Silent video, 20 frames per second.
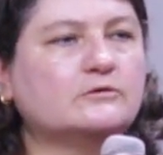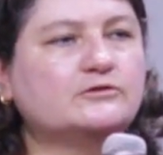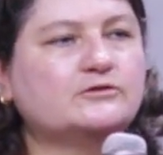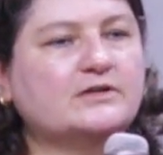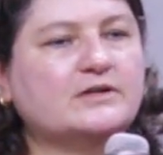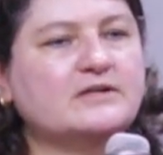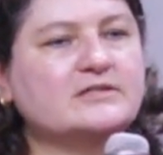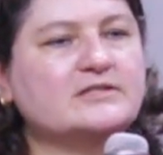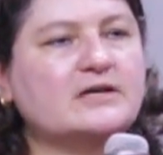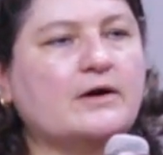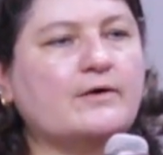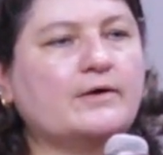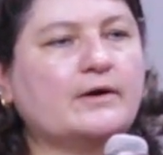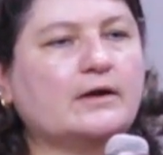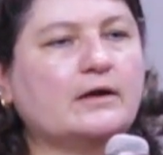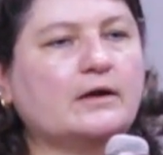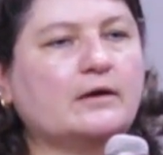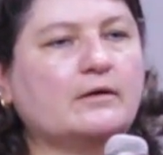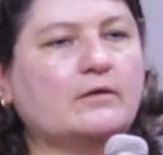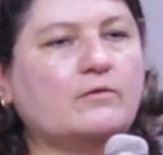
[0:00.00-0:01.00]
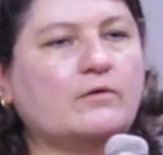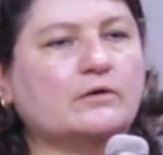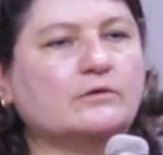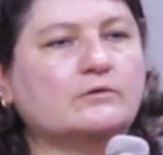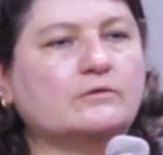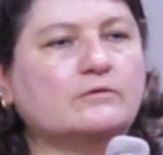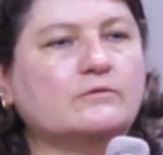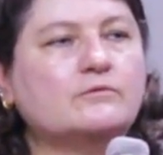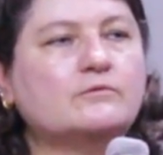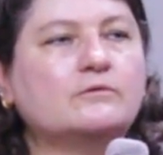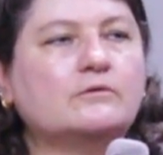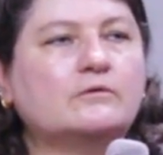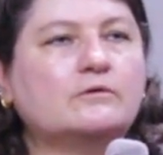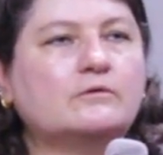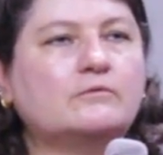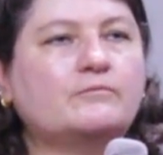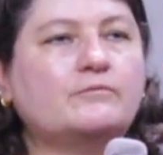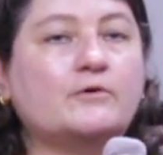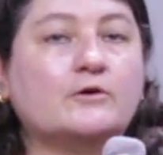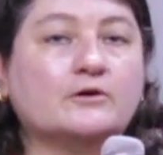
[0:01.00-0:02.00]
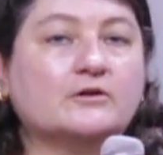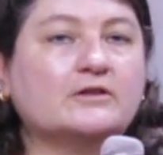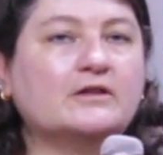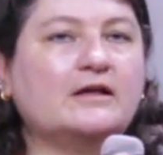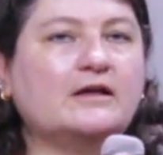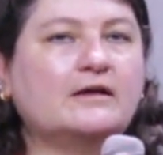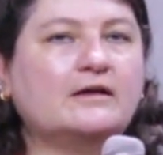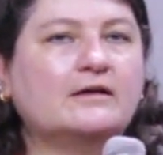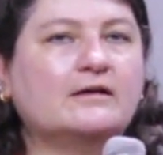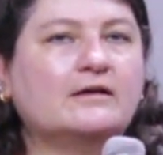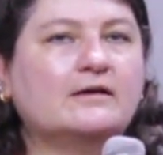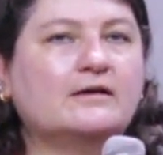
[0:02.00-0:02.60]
Ustedes saben que cuando uno borda